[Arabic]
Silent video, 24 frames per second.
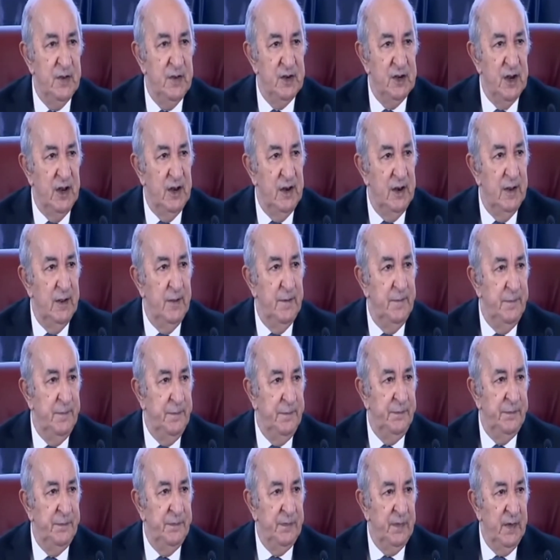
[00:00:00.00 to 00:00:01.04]
ان شاء الله
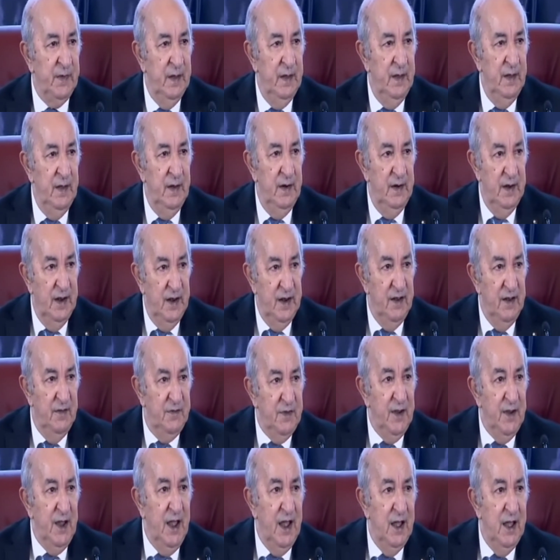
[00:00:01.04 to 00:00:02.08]
لان
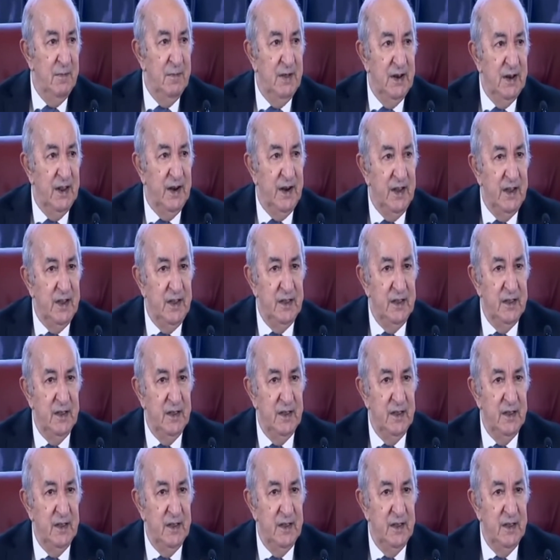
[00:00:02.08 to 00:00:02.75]
في عمل راه